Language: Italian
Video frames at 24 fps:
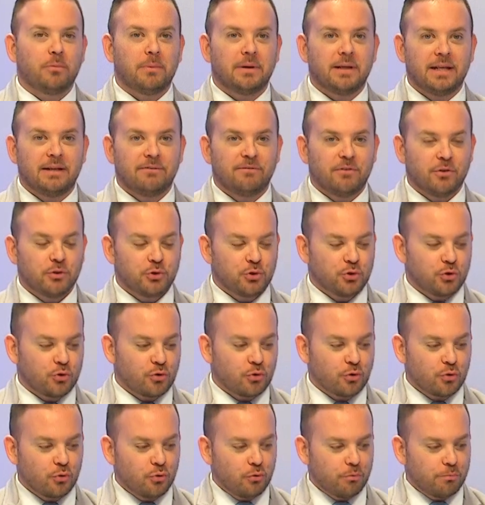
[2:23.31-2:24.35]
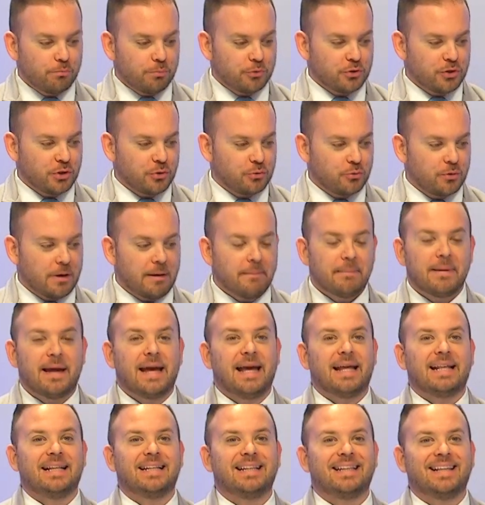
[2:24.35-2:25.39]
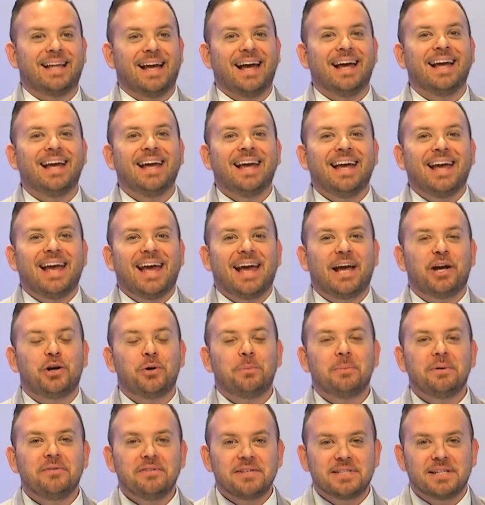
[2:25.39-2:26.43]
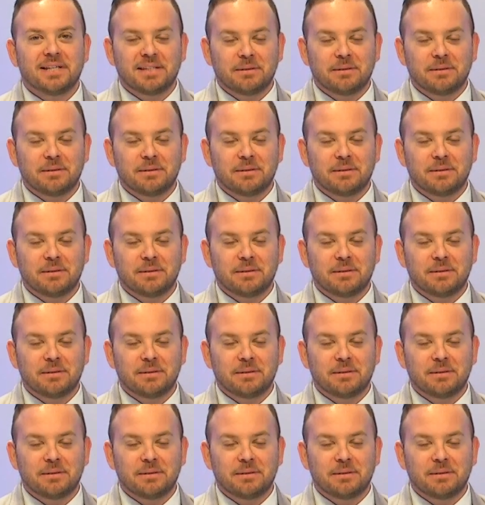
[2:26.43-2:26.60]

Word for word: ma nel vostro gruppo sicuramente. E come vi state